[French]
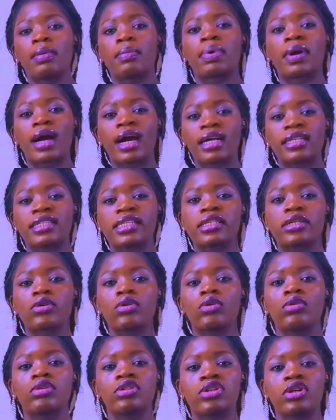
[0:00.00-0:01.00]
Pratiquer
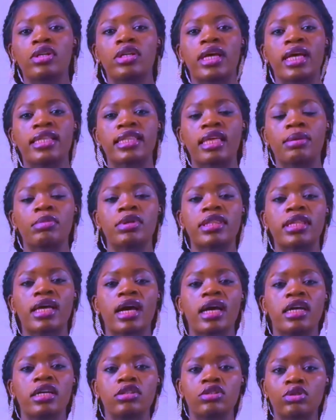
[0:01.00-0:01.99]
le jeûne intermittent
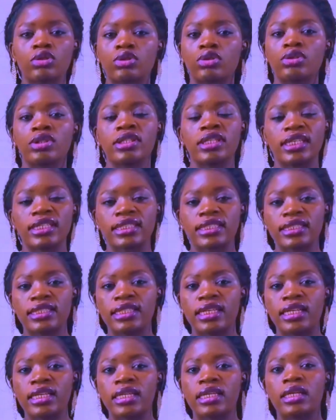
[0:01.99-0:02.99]
est juste de
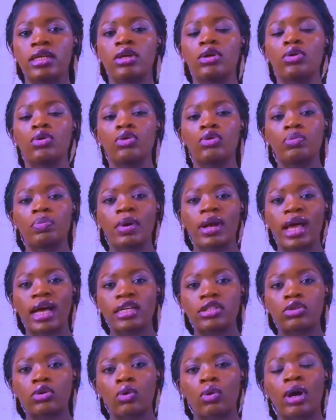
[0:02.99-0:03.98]
décider une
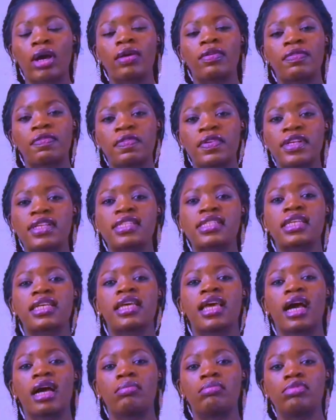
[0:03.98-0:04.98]
plage horaire fixe
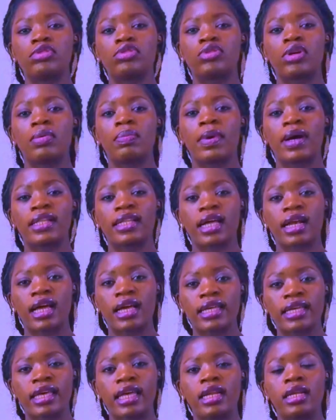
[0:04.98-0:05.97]
et habituelle pendant
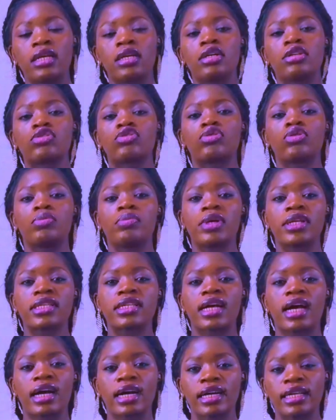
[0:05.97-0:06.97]
laquelle tu ne
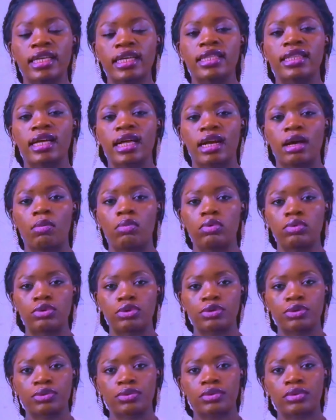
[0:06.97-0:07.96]
mettras rien dans la
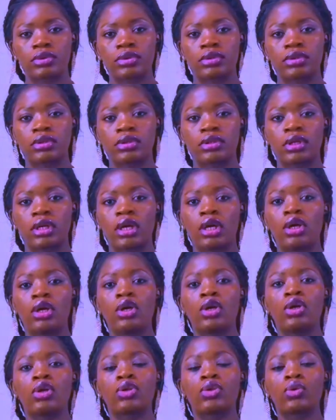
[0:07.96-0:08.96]
bouche.
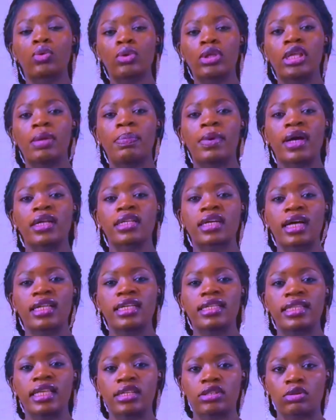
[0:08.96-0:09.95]
Tout dépendra de
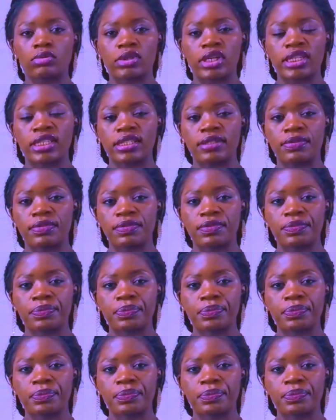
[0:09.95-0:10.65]
tes objectifs.